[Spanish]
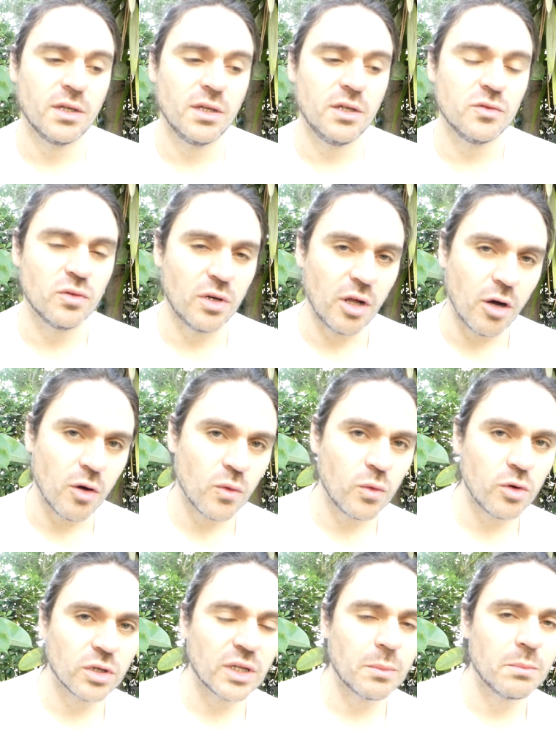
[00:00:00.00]
Y su lado
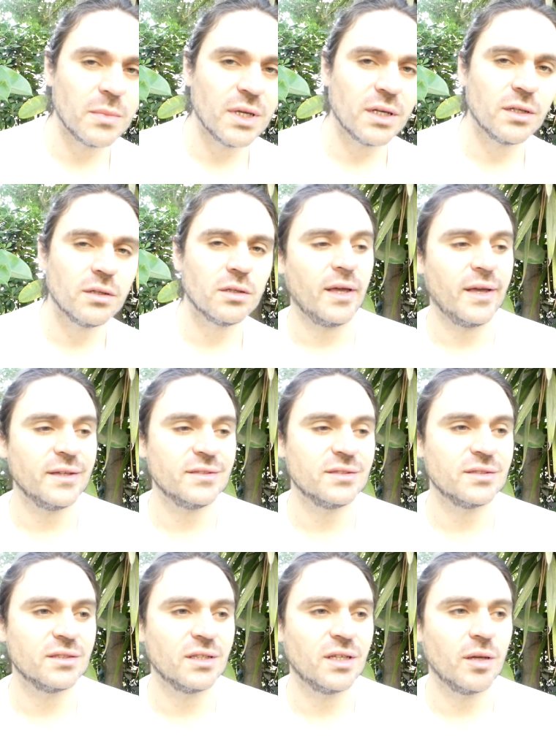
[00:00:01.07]
oscuro también
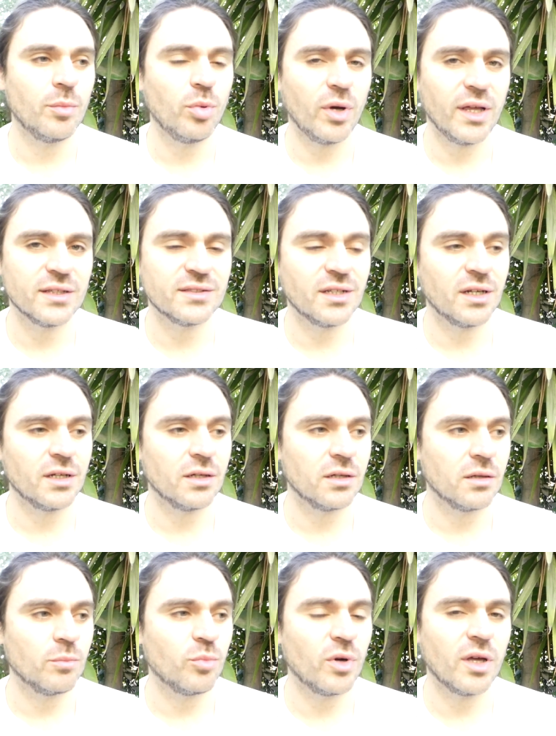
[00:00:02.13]
es que puede ser,
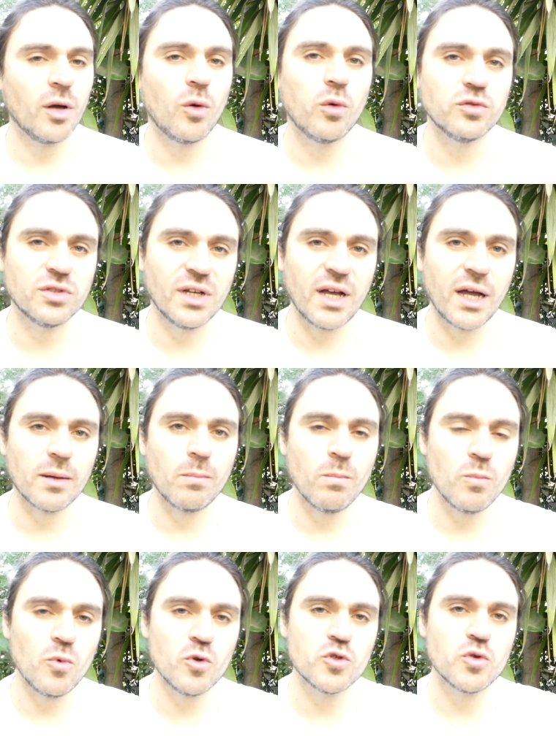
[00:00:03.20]
puede juzgar
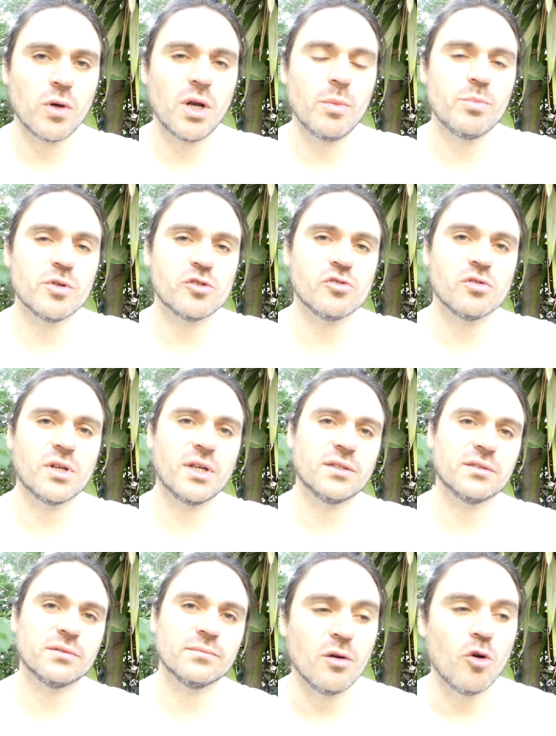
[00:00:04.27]
mucho a las personas,
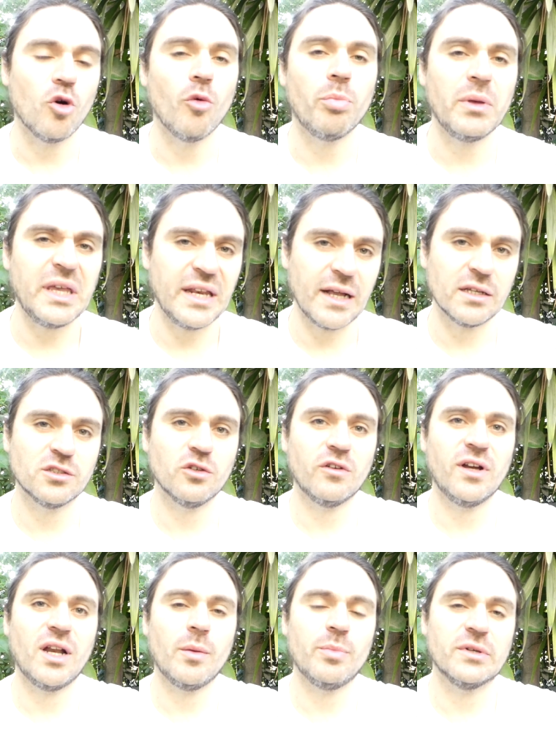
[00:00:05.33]
opina
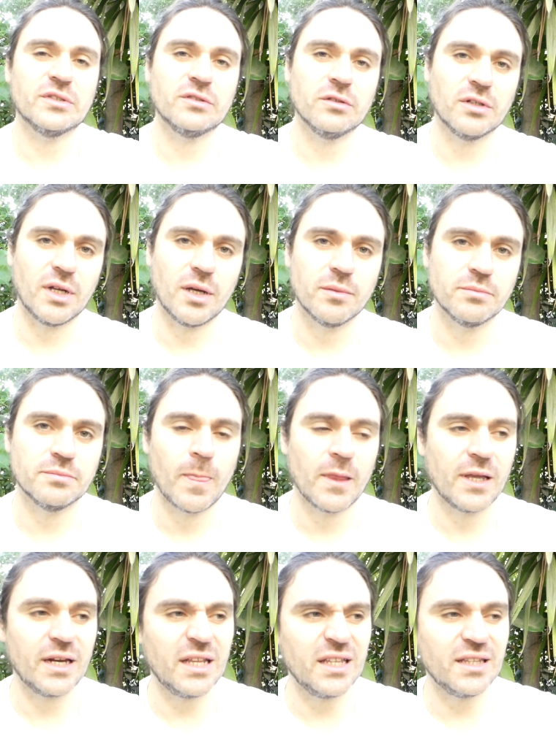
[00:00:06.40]
sobre las personas,
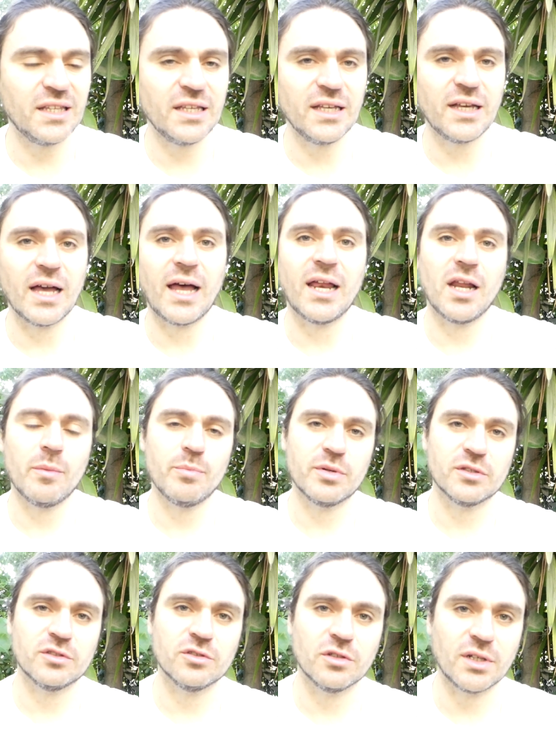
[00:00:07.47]
critica a las
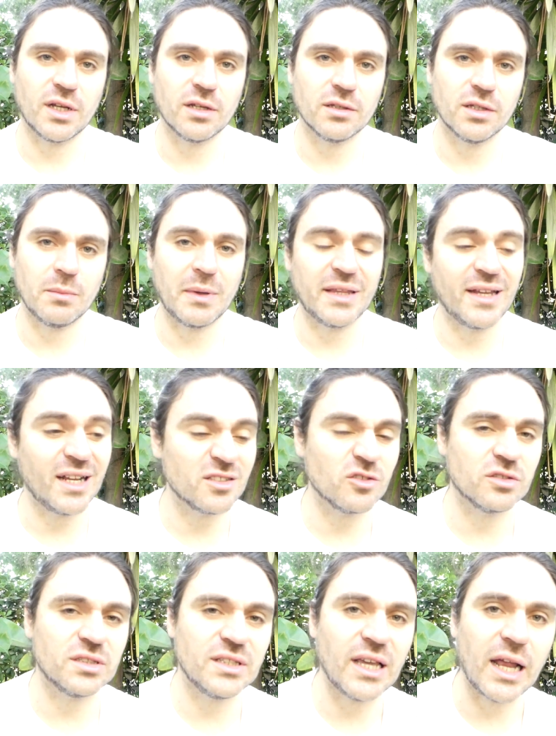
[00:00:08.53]
personas, de manera
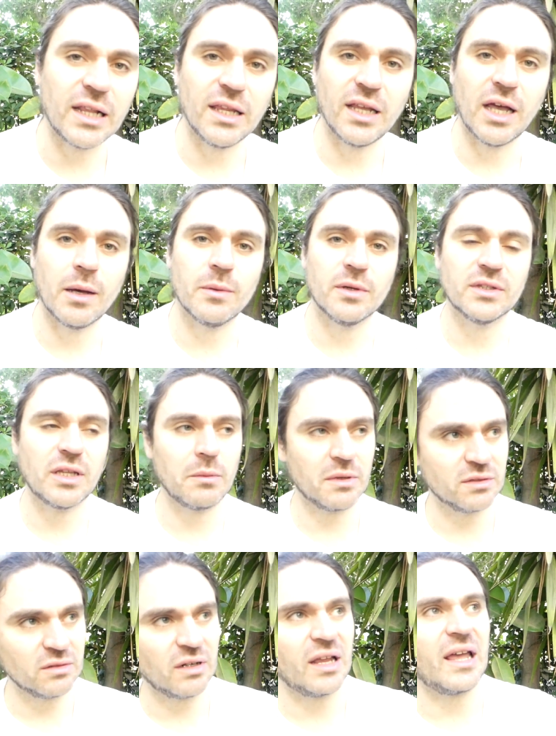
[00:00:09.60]
social, digamos. Esta
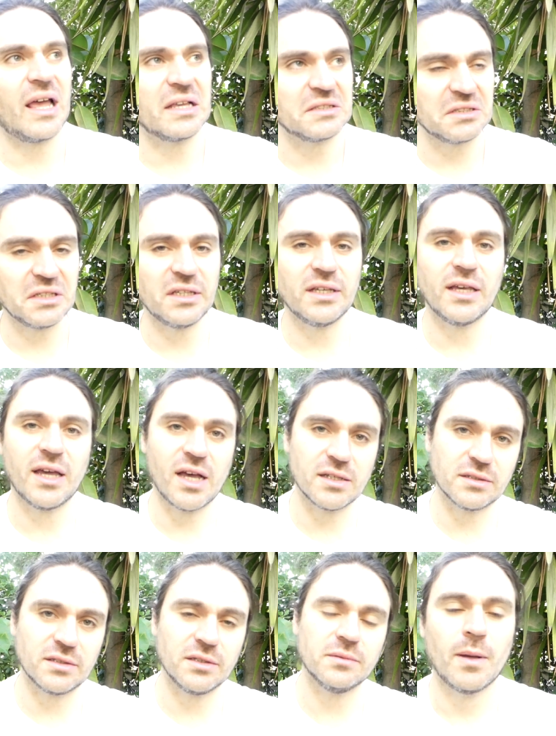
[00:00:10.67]
persona es así, es
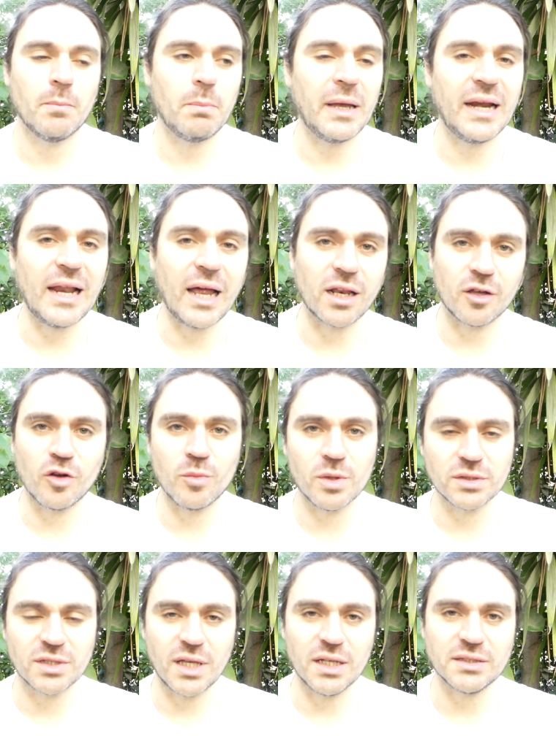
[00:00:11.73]
así. Pelar,
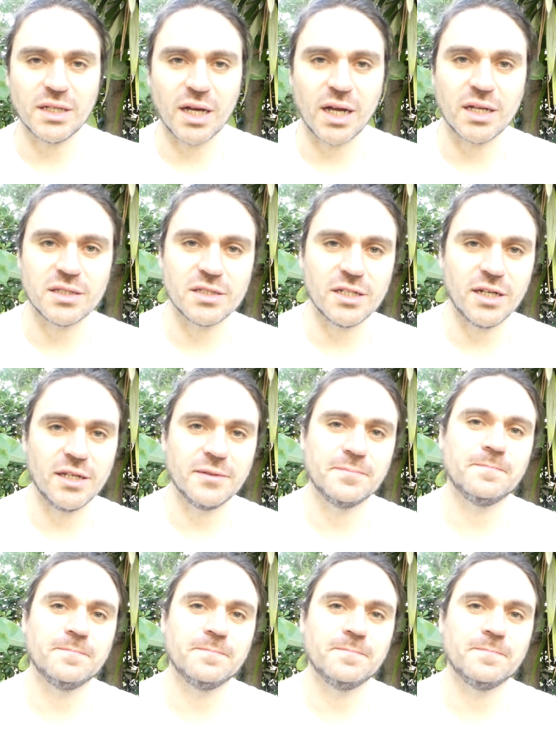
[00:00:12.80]
como se dice acá en Chile.